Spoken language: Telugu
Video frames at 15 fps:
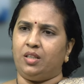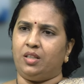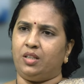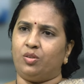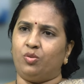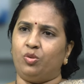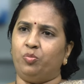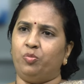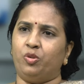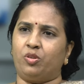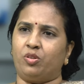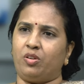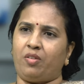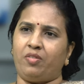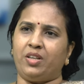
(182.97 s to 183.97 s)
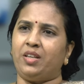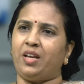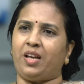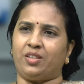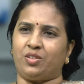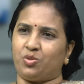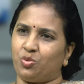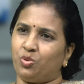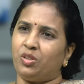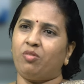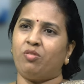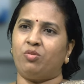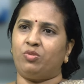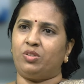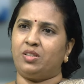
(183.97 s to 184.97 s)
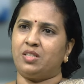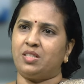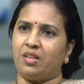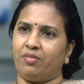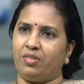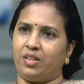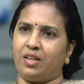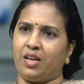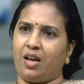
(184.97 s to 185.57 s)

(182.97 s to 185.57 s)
ఈ గుడ్ బుక్లు అవన్నీ ఆయనకి సూట్ అవ్వని వర్డ్స్ అవి